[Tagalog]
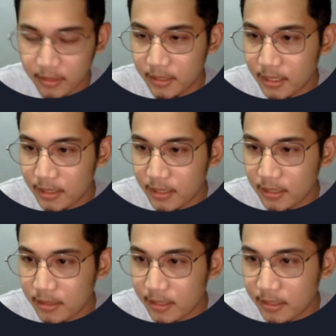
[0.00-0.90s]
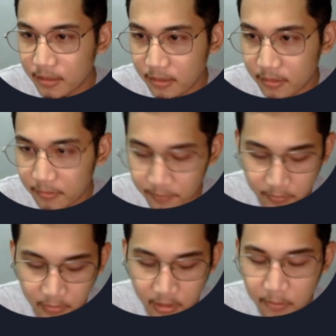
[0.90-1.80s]
Dot, dot, dot
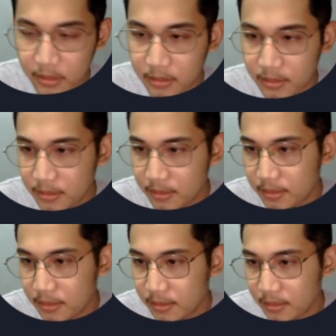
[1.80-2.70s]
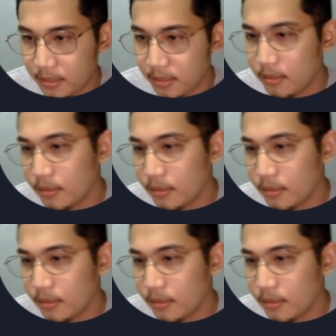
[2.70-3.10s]
numbers. Okay.